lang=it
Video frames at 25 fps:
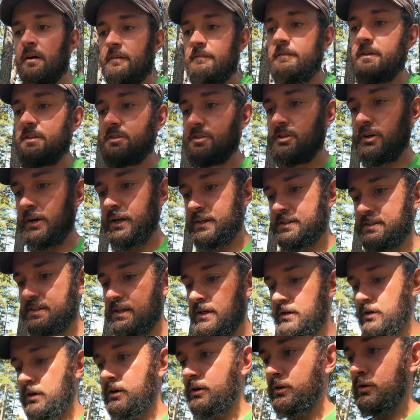visto che
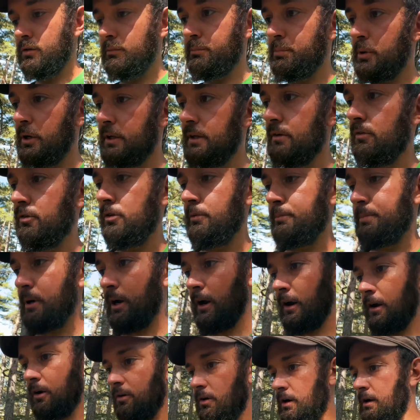starò ancora un po' e devo comprare
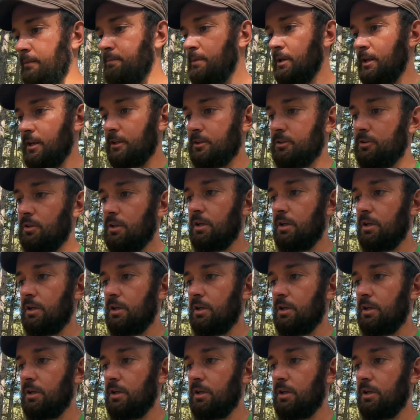ancora il biglietto di